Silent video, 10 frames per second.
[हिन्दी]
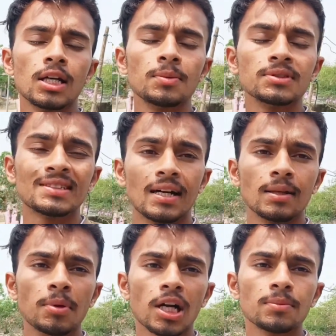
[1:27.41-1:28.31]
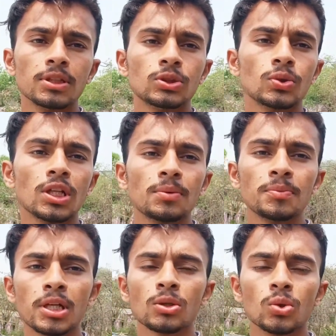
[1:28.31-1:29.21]
करीबन साढ़े बारह बज चुकी है
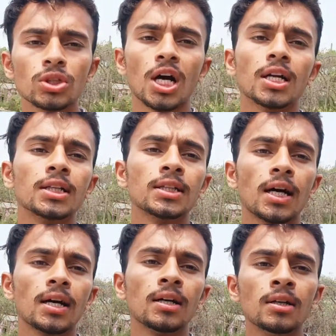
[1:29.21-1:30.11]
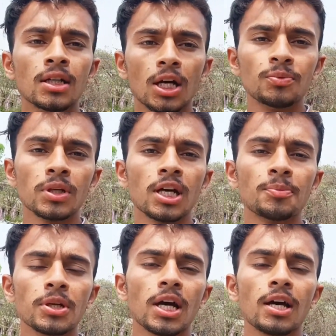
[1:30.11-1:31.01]
अभी मैंने खुद खाना नहीं खाया अभी मैं
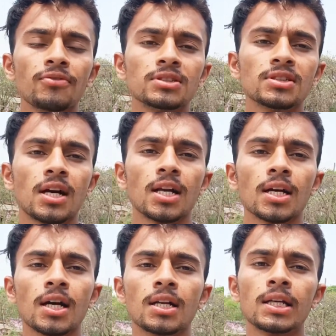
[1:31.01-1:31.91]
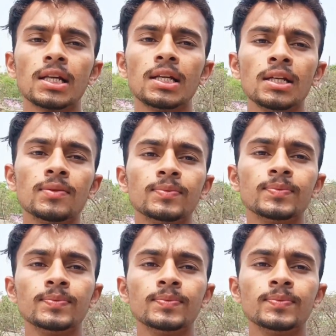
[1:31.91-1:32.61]
घर पे आया फिर से खाना खाने के लिए